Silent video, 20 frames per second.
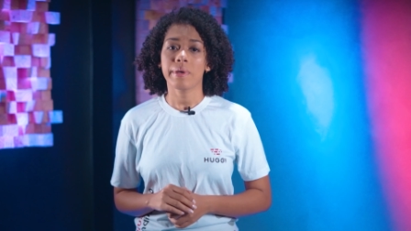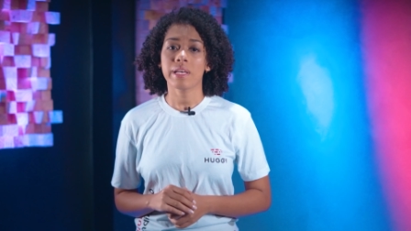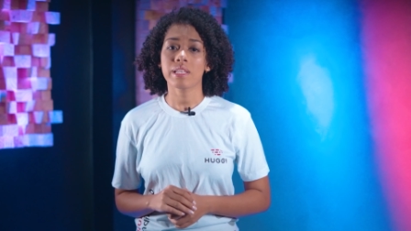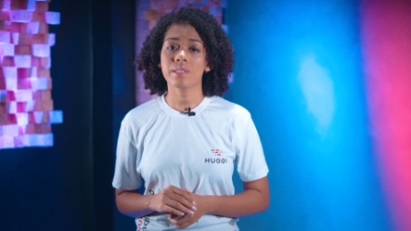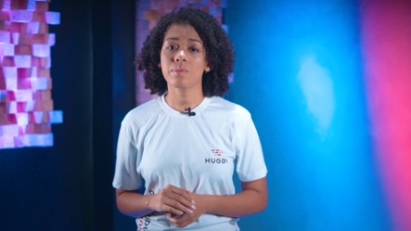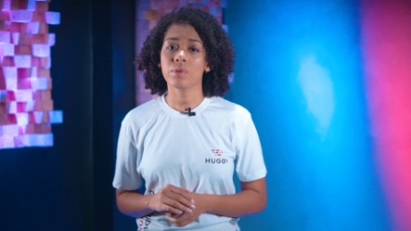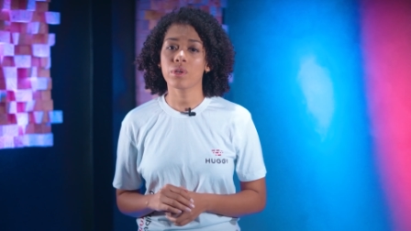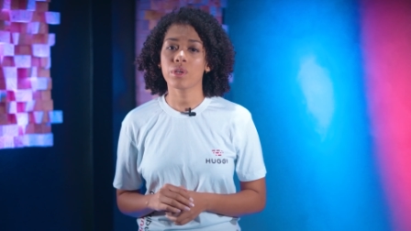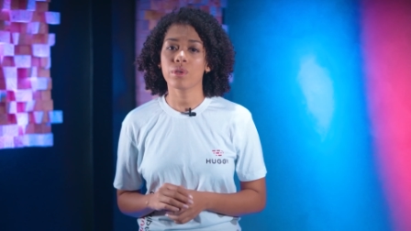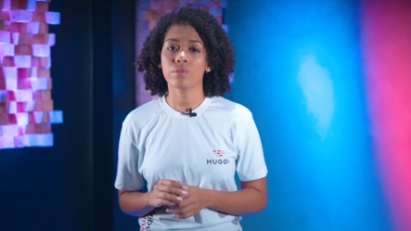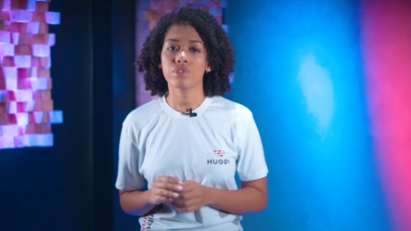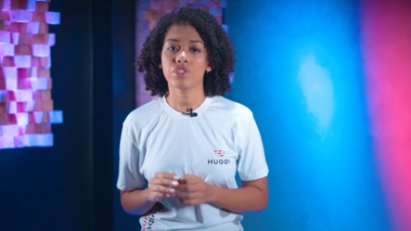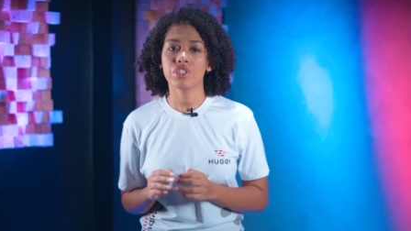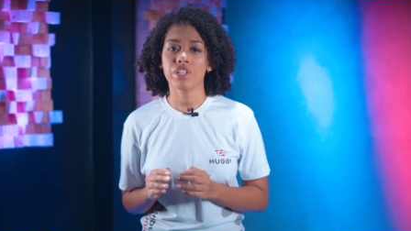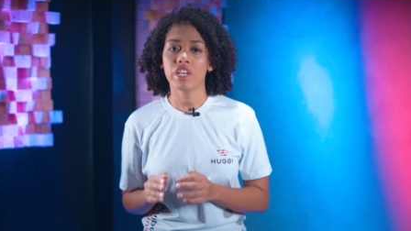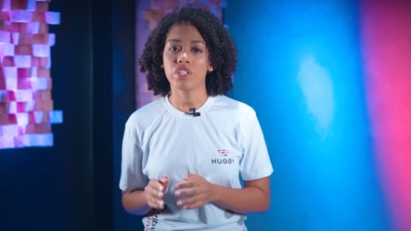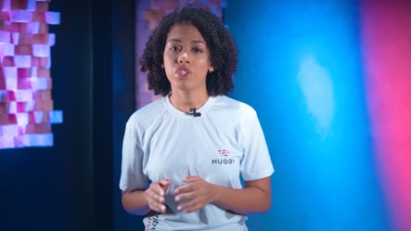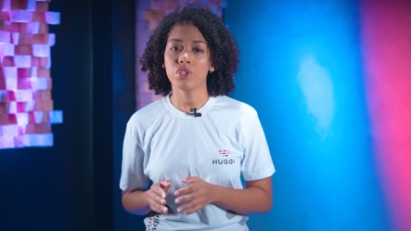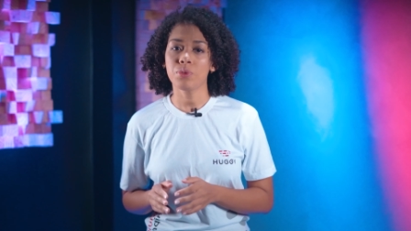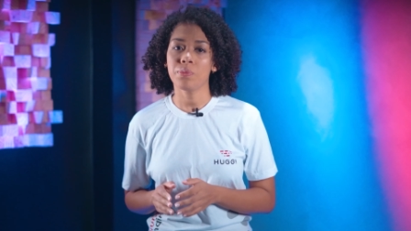Mesmo que o
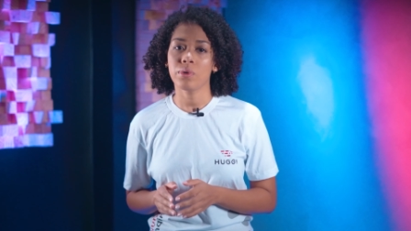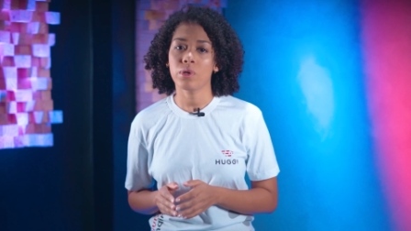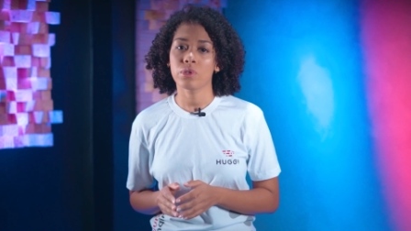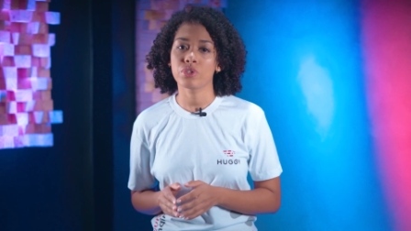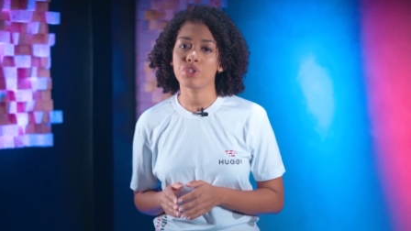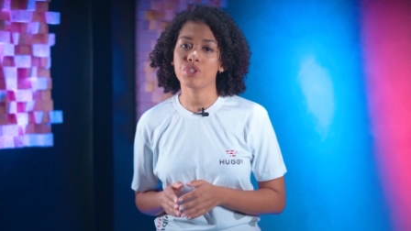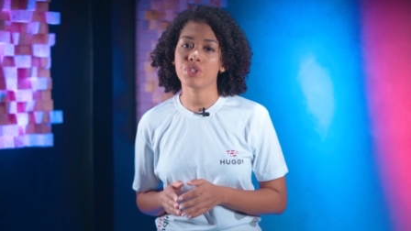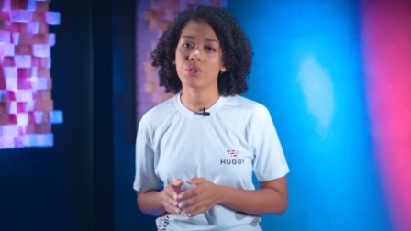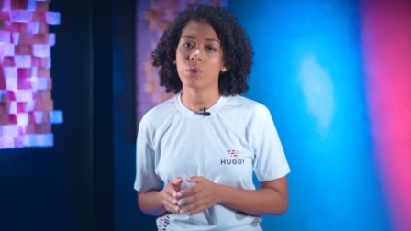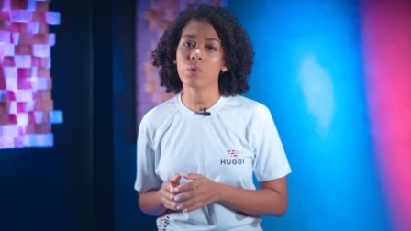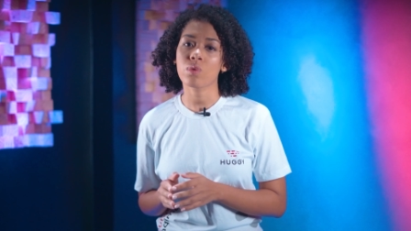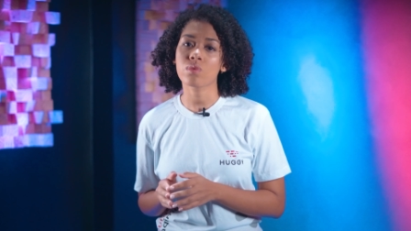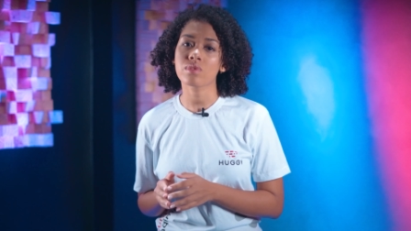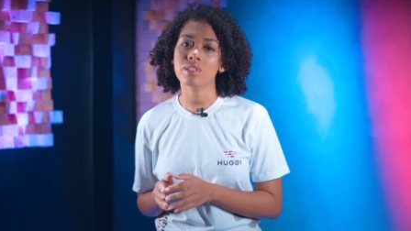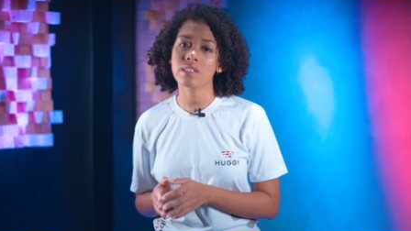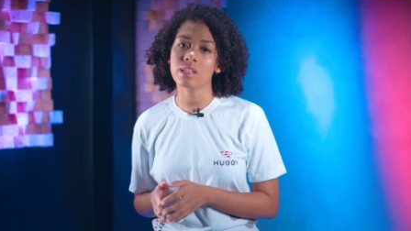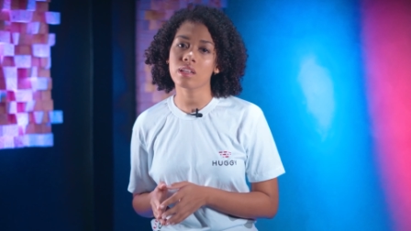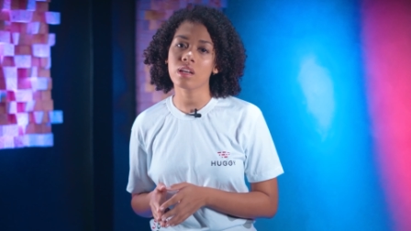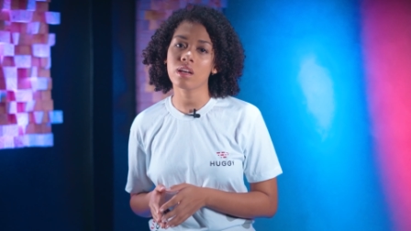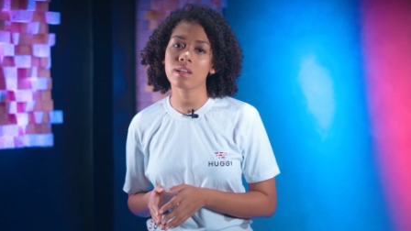chatbot não
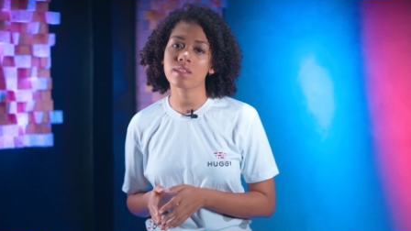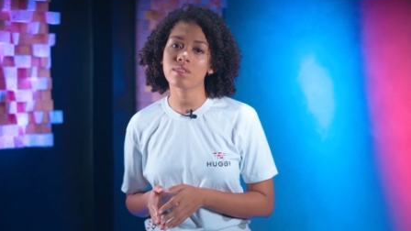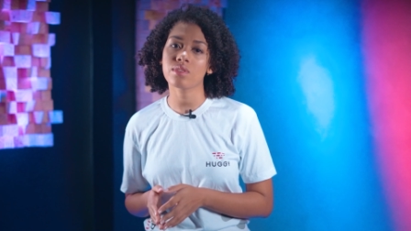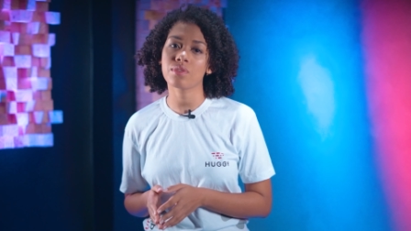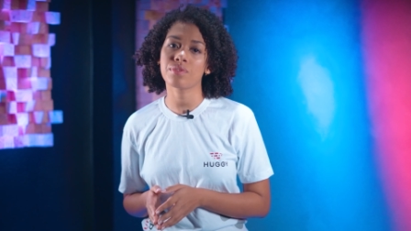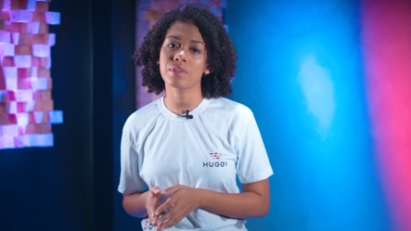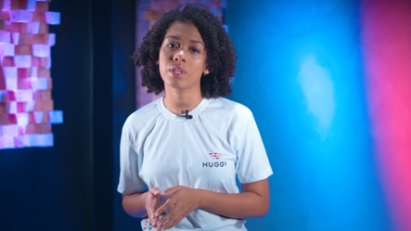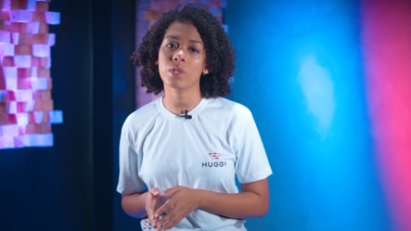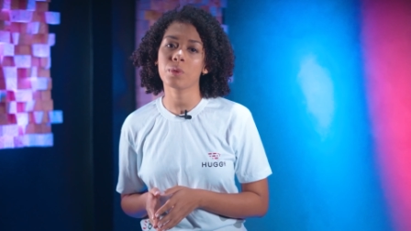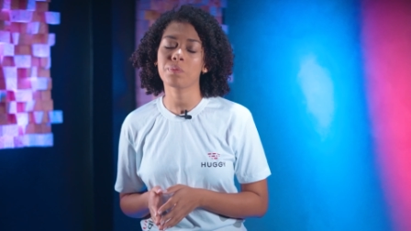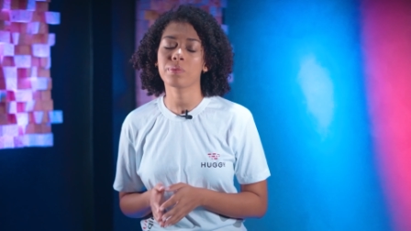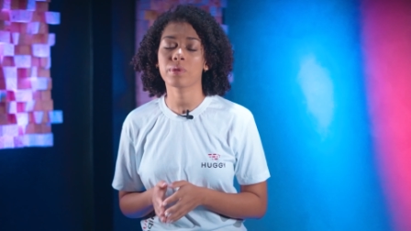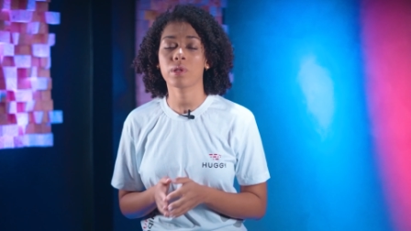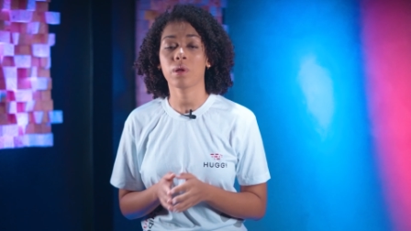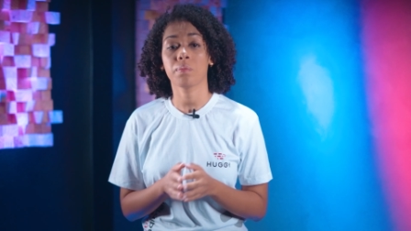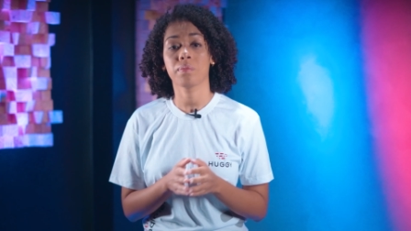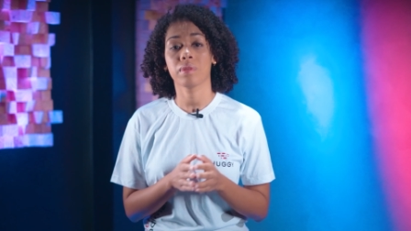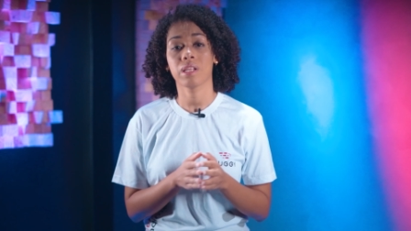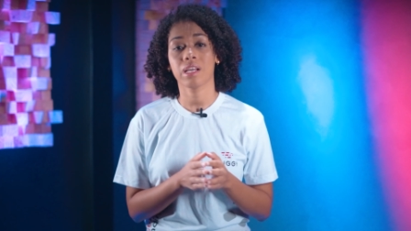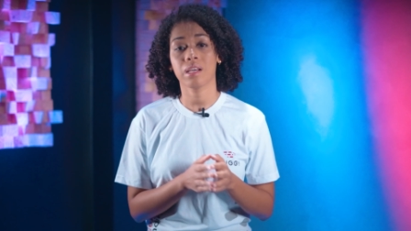consiga resolver o
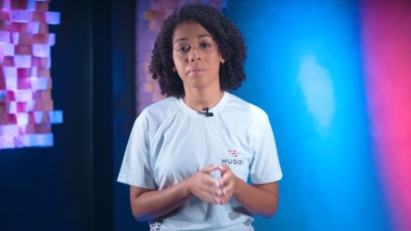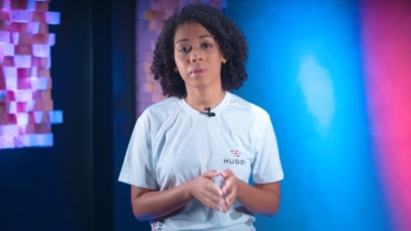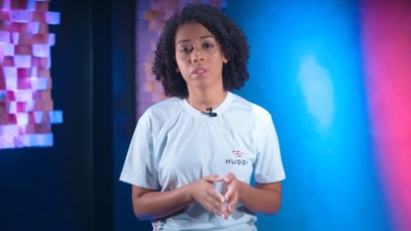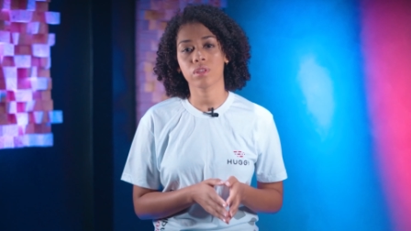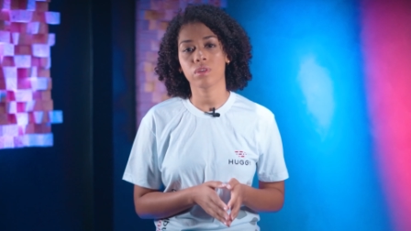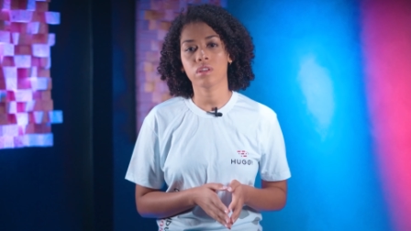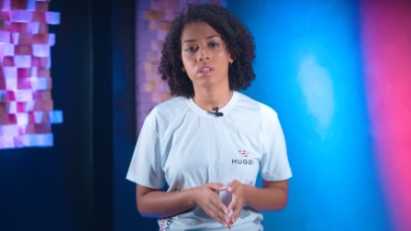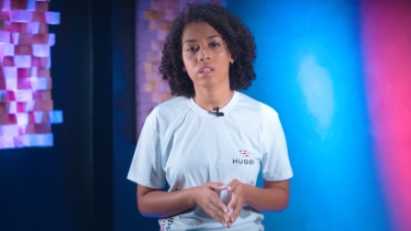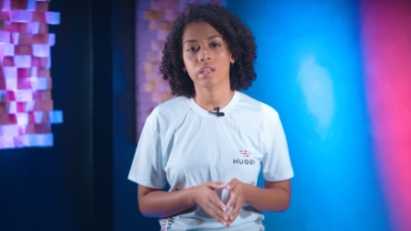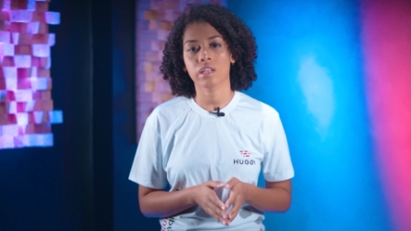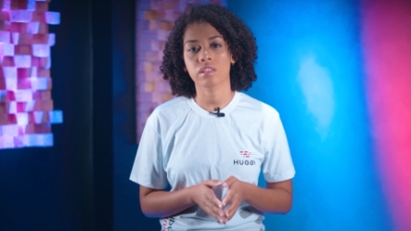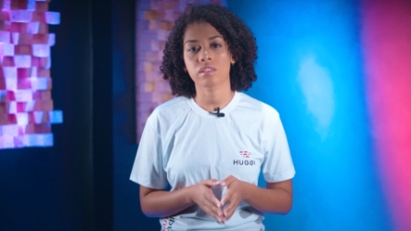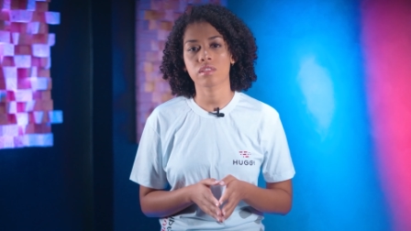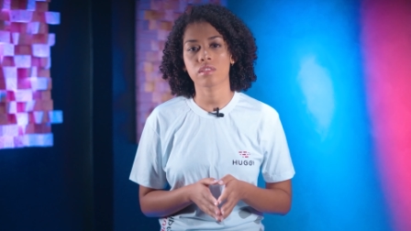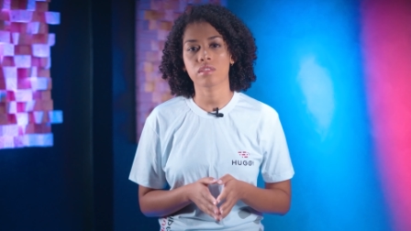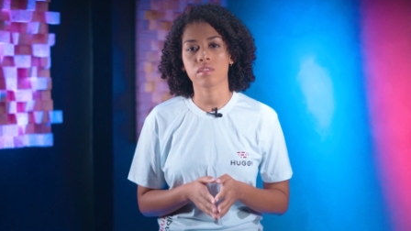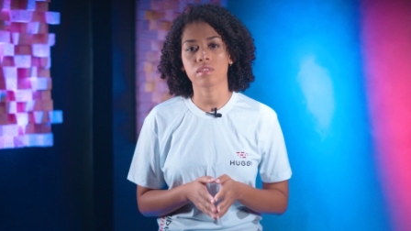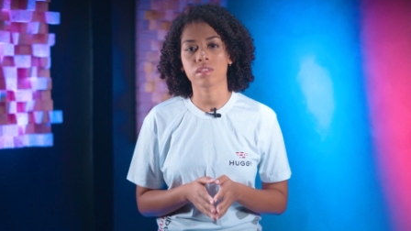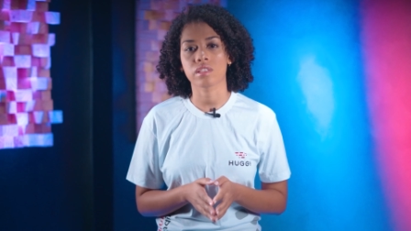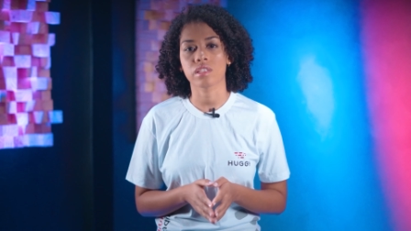problema do cliente
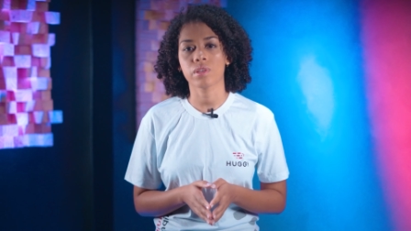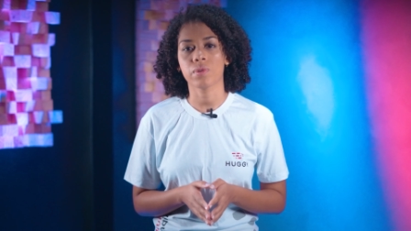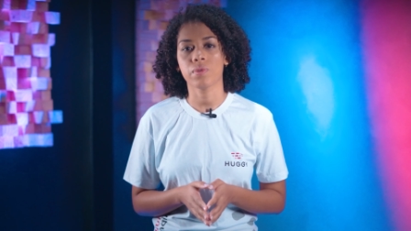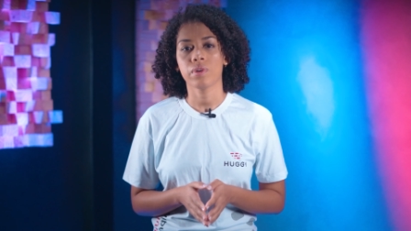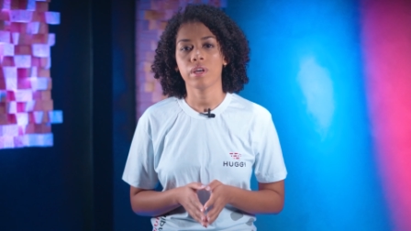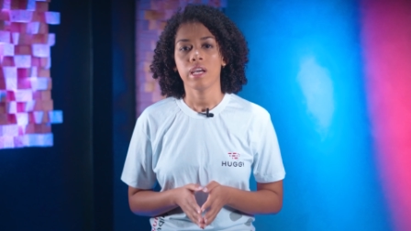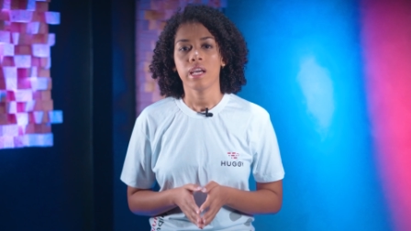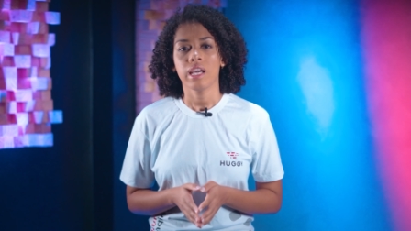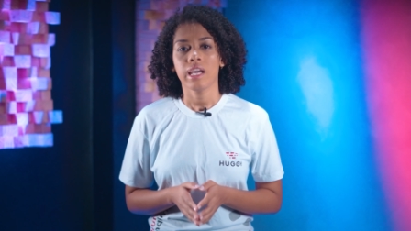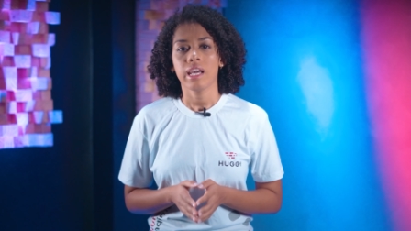sozinho,